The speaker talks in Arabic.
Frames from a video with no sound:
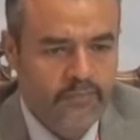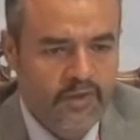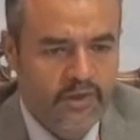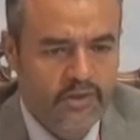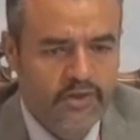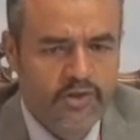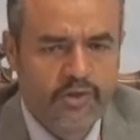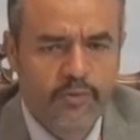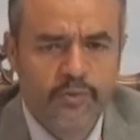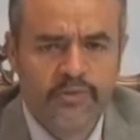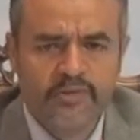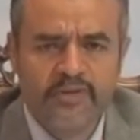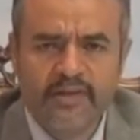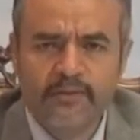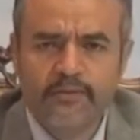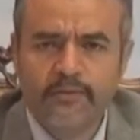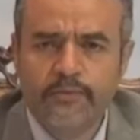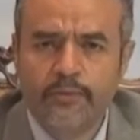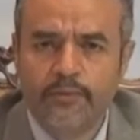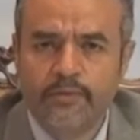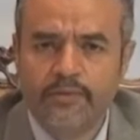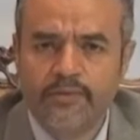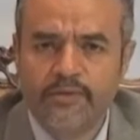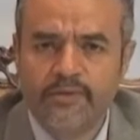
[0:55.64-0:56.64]
She was sent
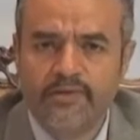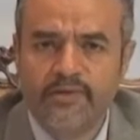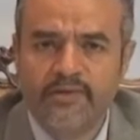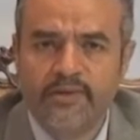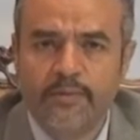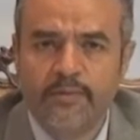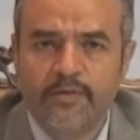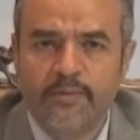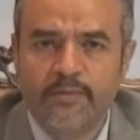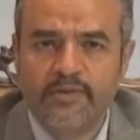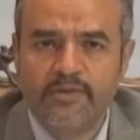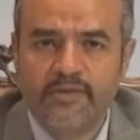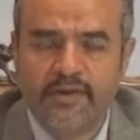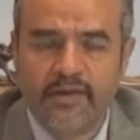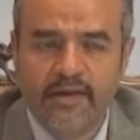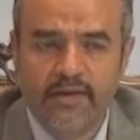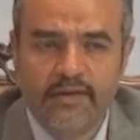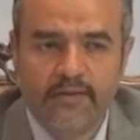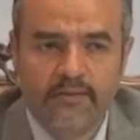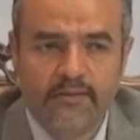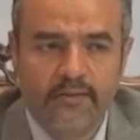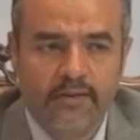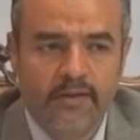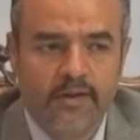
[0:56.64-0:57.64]
for systemic
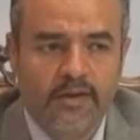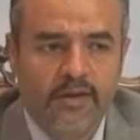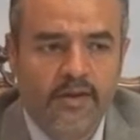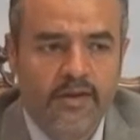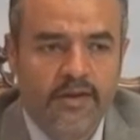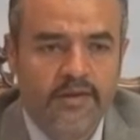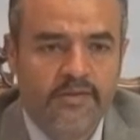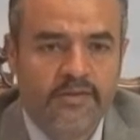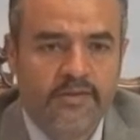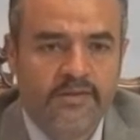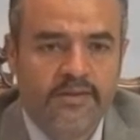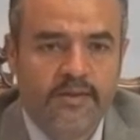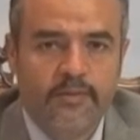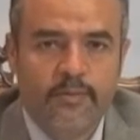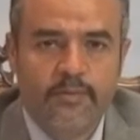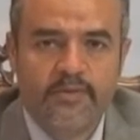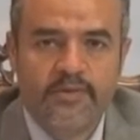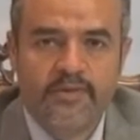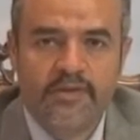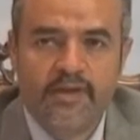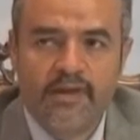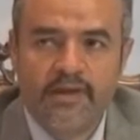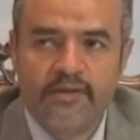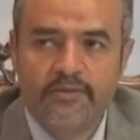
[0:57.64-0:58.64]
scan systemic
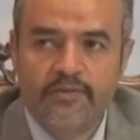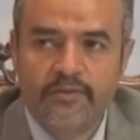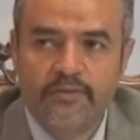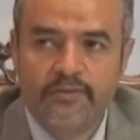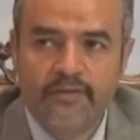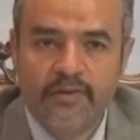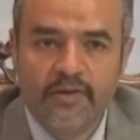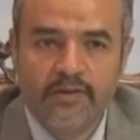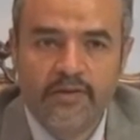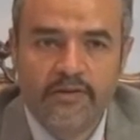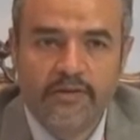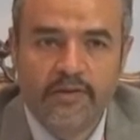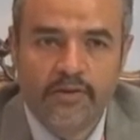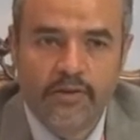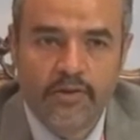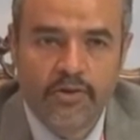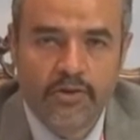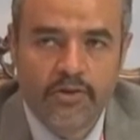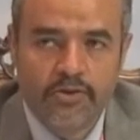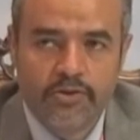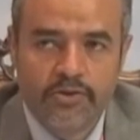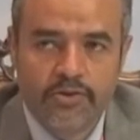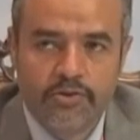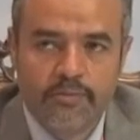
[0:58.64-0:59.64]
scan revealed a
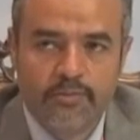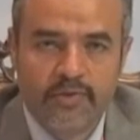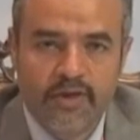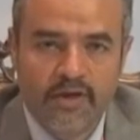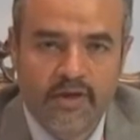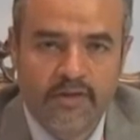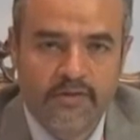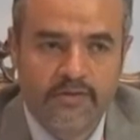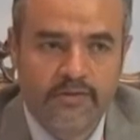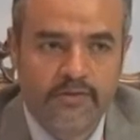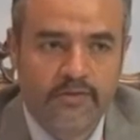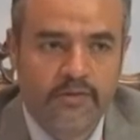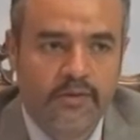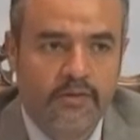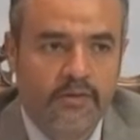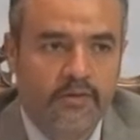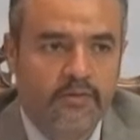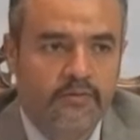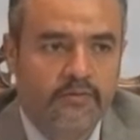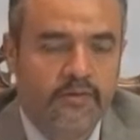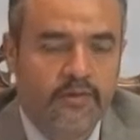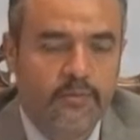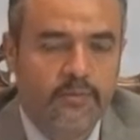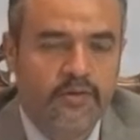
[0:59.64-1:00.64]
large mass
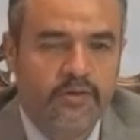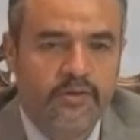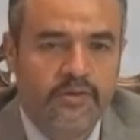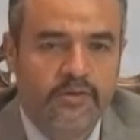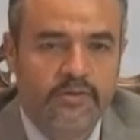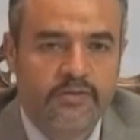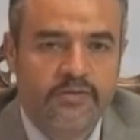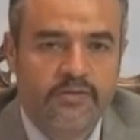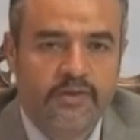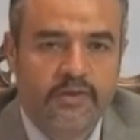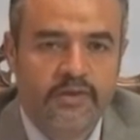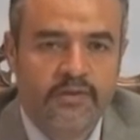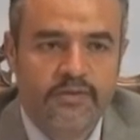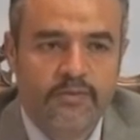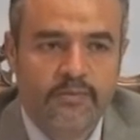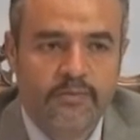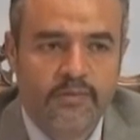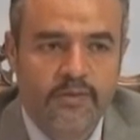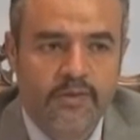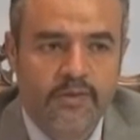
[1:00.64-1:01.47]
في الميديوستاينم